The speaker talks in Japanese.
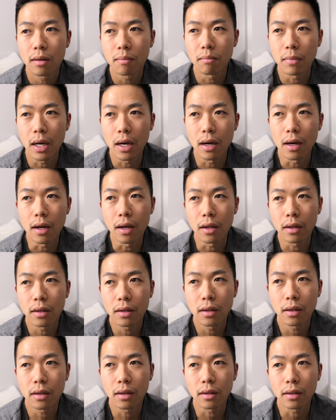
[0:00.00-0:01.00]
まあ
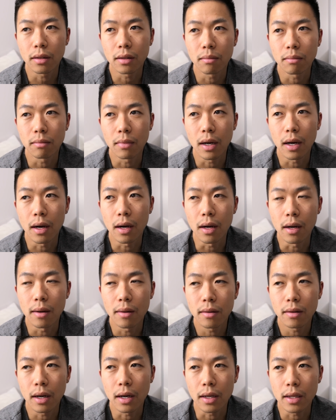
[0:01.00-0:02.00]
ま
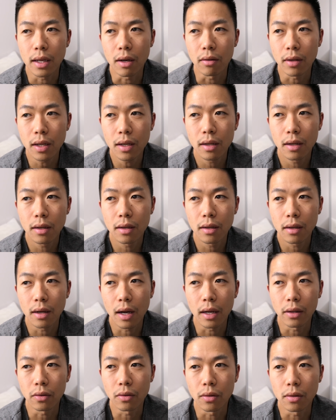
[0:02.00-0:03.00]
ああれだよね
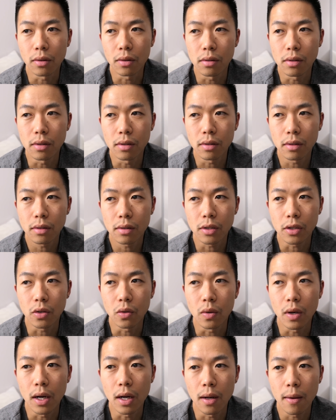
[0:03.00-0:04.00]
あの
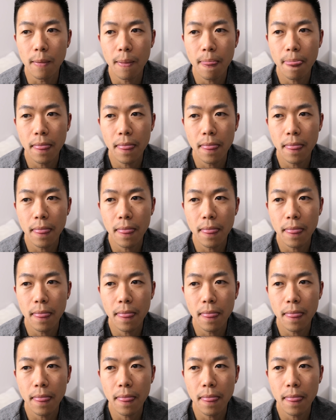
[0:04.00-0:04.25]
要は